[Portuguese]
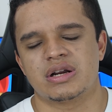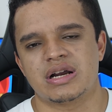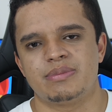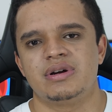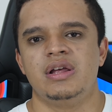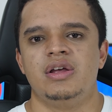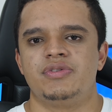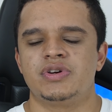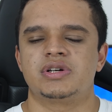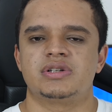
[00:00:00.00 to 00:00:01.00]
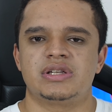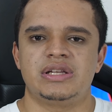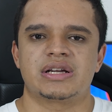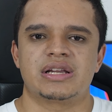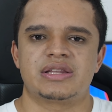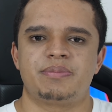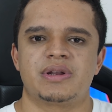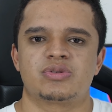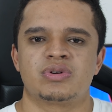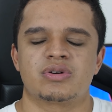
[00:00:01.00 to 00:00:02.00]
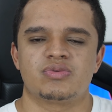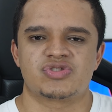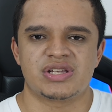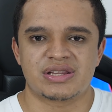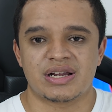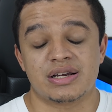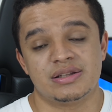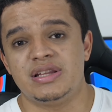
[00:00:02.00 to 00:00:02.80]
acaba ficando ali aquela temperatura concentrada.